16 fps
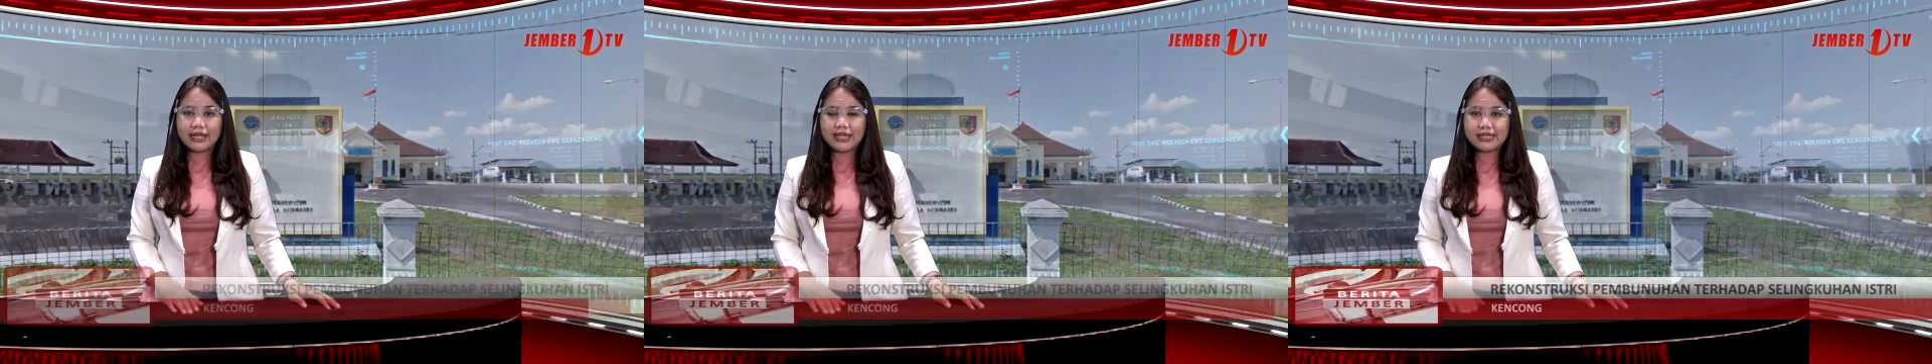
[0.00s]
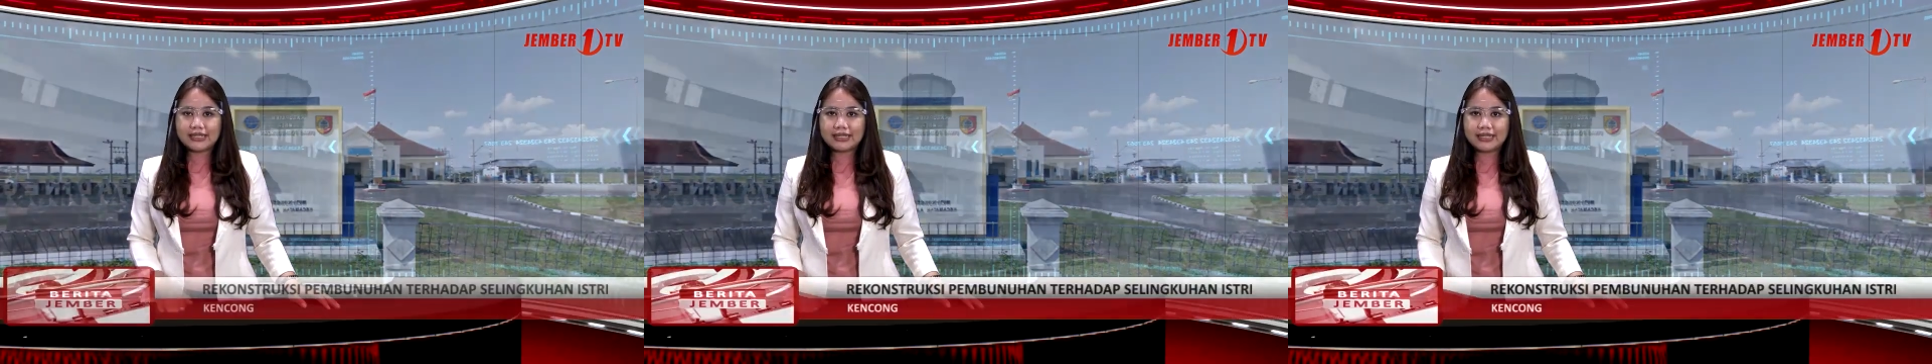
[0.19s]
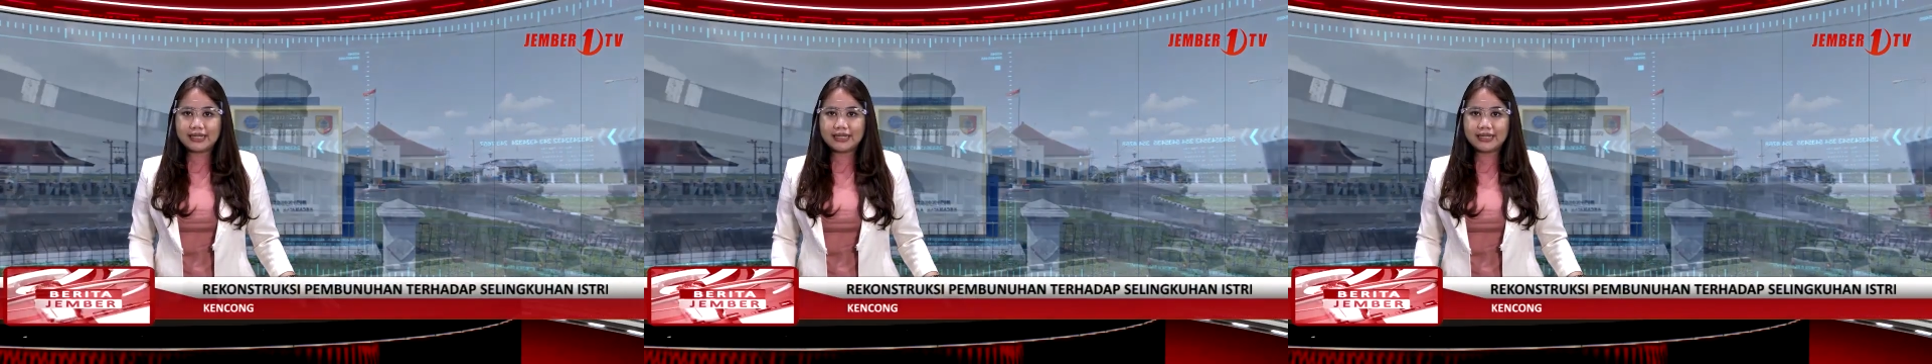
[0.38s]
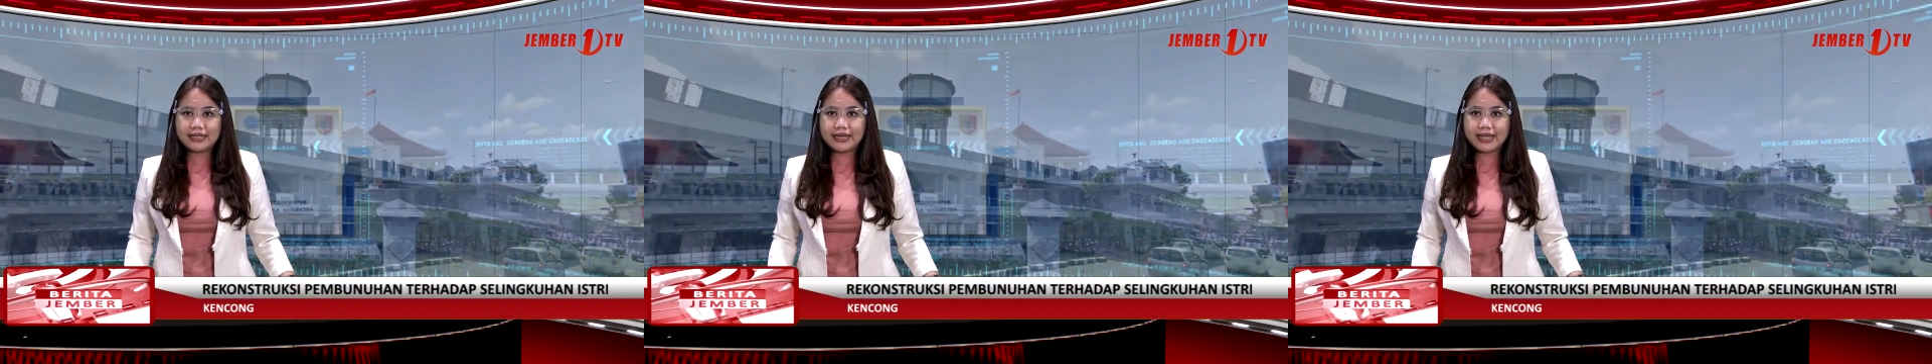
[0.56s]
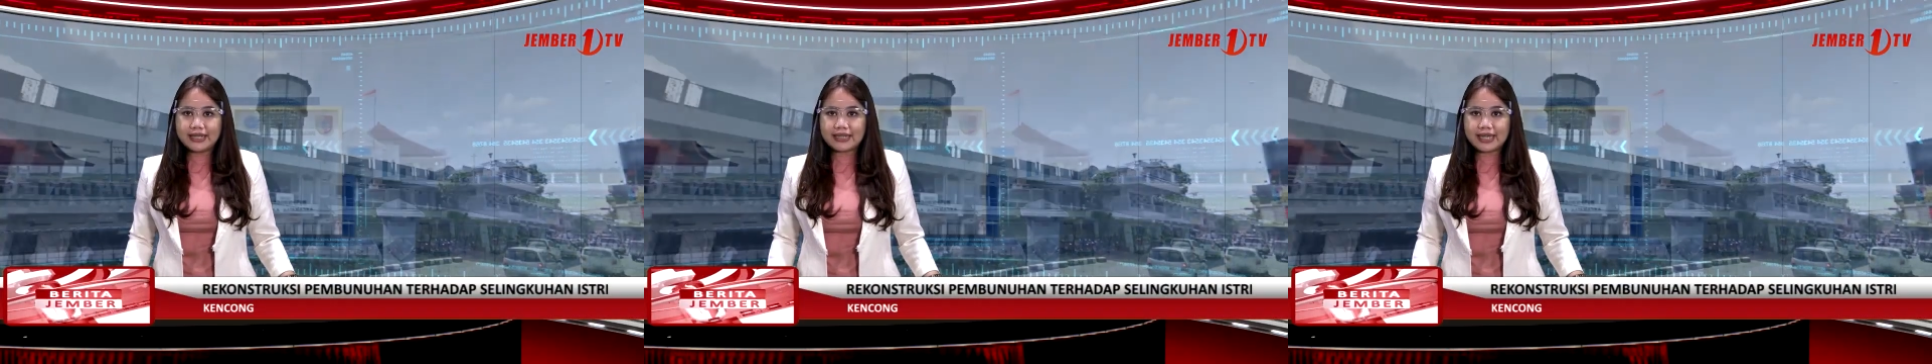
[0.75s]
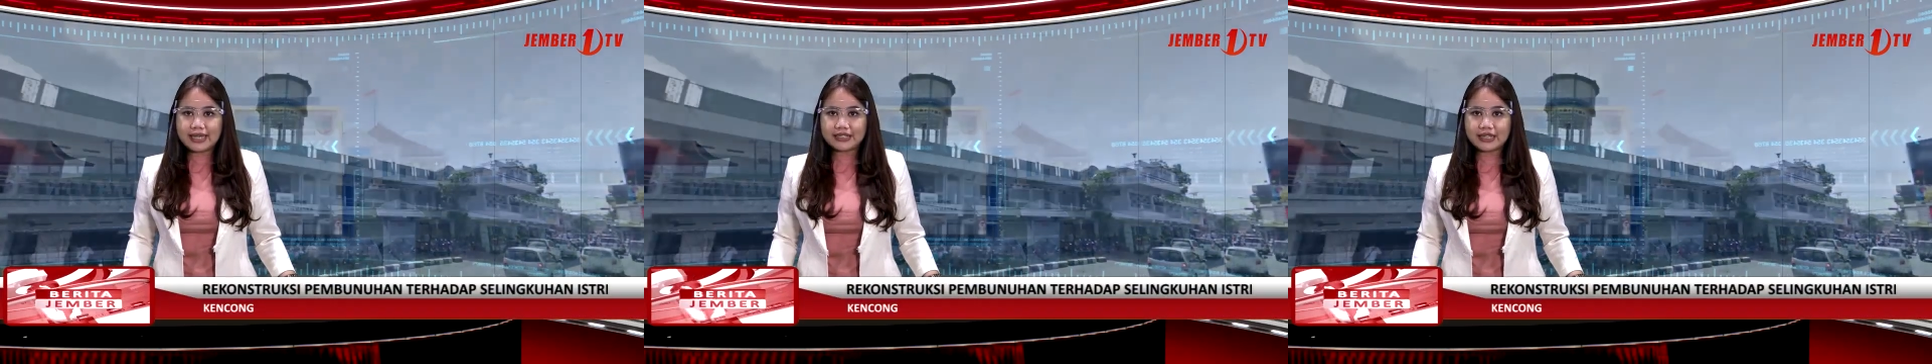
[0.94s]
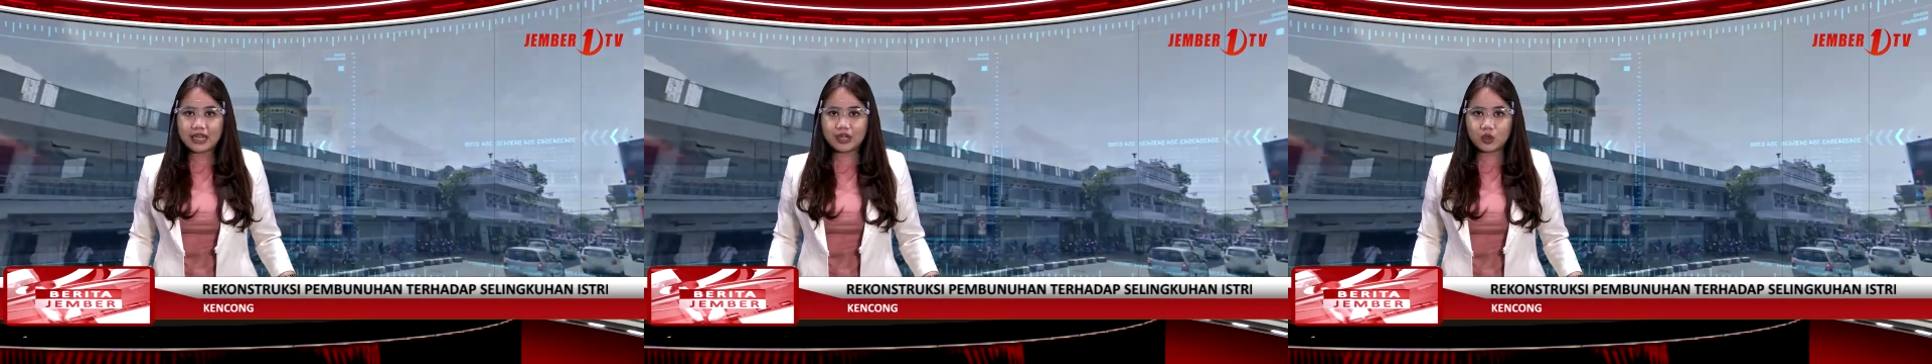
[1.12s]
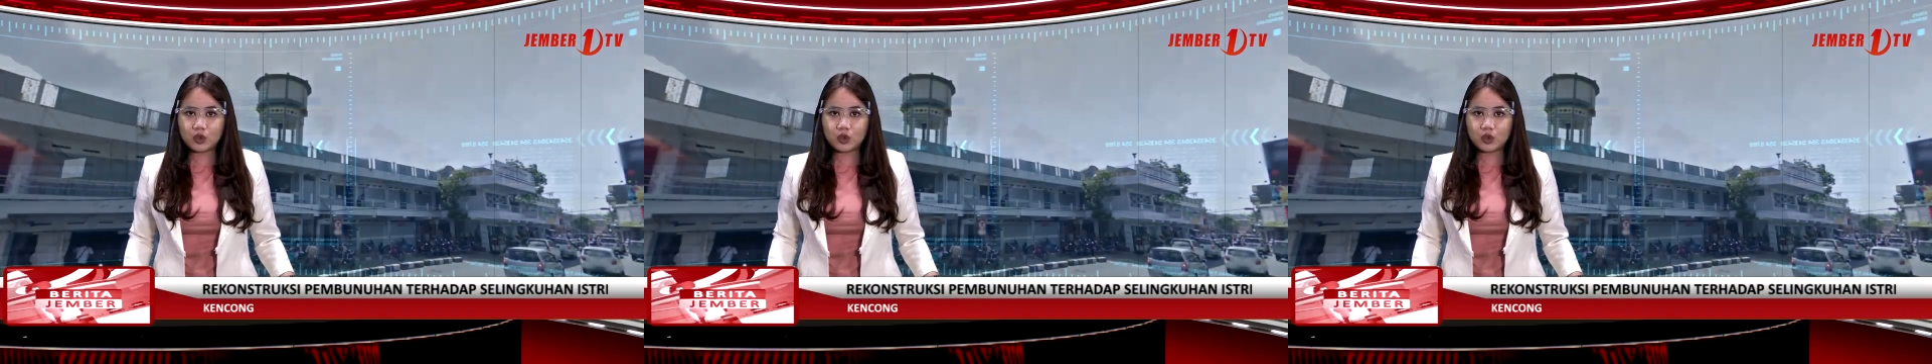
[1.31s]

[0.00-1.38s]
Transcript: istri di Desa Cakru,